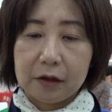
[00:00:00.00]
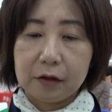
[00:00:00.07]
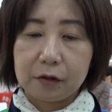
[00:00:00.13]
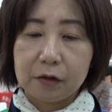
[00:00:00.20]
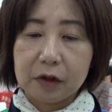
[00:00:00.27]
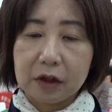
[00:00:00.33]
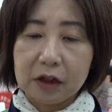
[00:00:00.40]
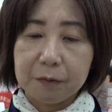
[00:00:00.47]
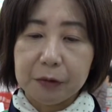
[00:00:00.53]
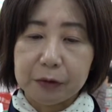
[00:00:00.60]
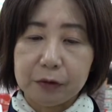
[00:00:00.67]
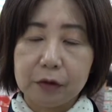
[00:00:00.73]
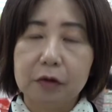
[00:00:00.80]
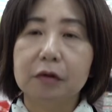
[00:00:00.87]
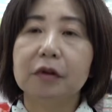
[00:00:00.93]
でそれがやっぱ
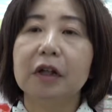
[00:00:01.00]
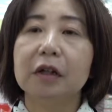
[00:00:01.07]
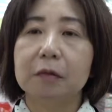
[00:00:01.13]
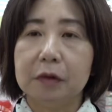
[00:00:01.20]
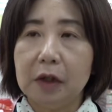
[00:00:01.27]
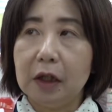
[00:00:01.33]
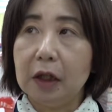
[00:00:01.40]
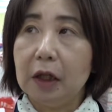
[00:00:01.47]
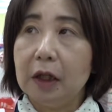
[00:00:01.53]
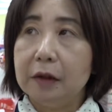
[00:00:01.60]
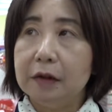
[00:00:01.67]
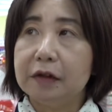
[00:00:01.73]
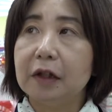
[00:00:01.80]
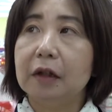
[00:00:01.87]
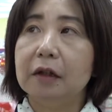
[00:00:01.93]
フードドライブで
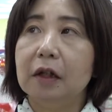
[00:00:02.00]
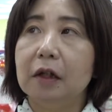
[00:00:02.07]
23